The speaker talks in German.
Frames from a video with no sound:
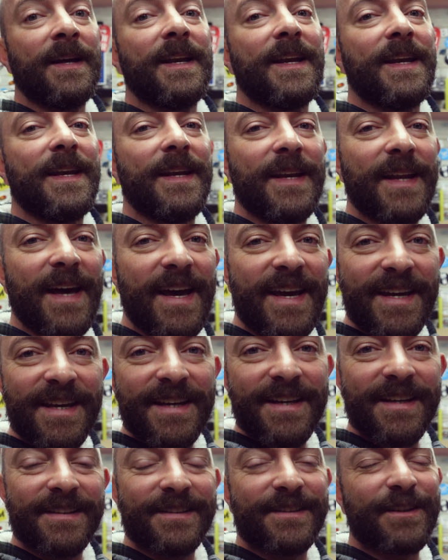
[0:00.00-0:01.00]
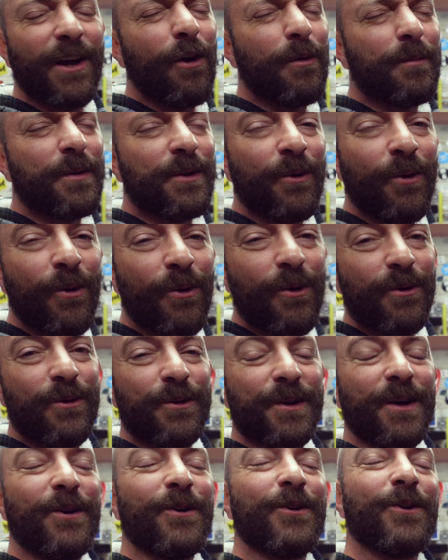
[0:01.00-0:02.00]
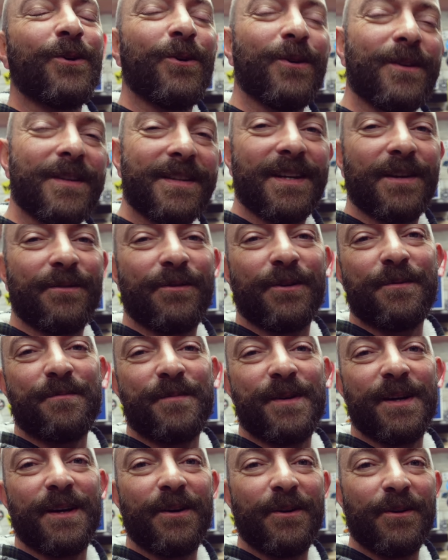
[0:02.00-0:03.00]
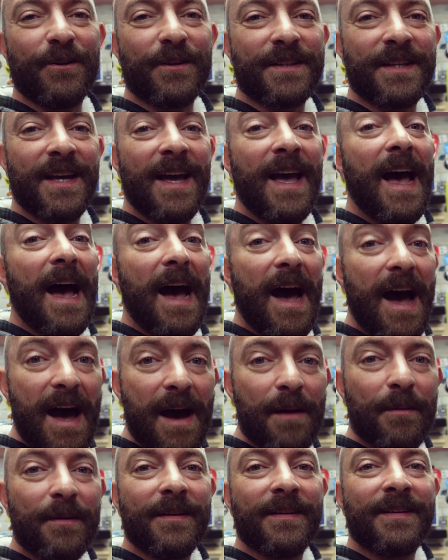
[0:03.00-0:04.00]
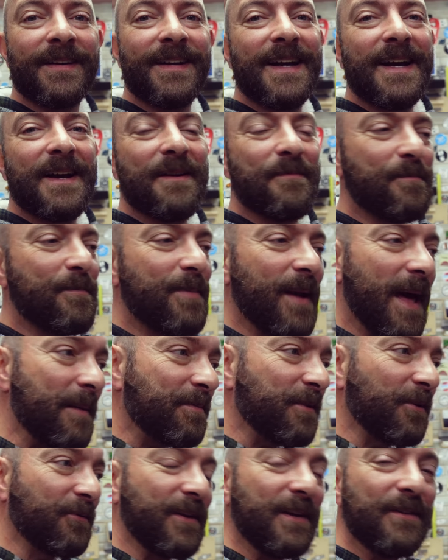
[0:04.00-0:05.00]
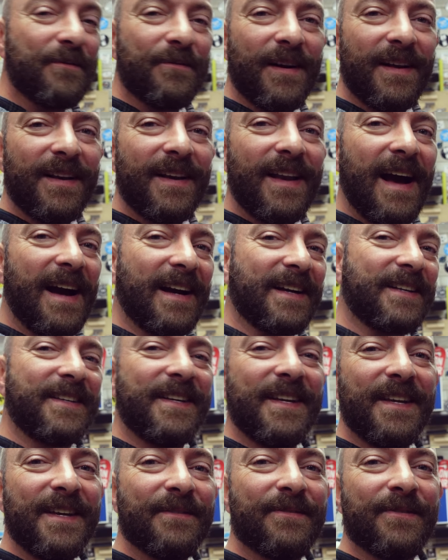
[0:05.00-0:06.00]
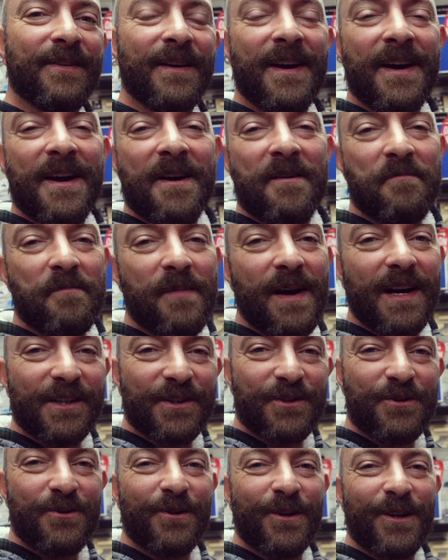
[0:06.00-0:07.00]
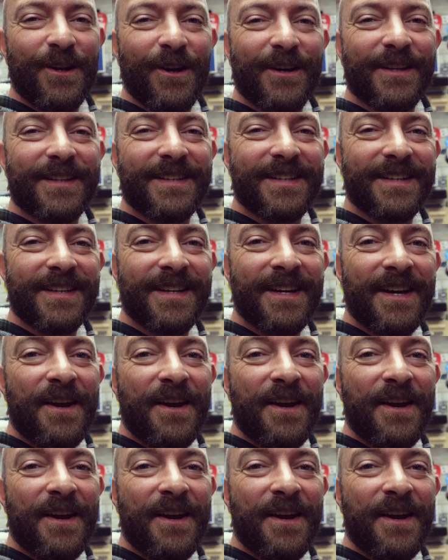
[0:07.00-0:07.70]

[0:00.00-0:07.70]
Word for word: Liken, Daumen hoch oder auch runter von mir aus. Aber bleibt auf jeden Fall aktiv. Macht's gut, Leute.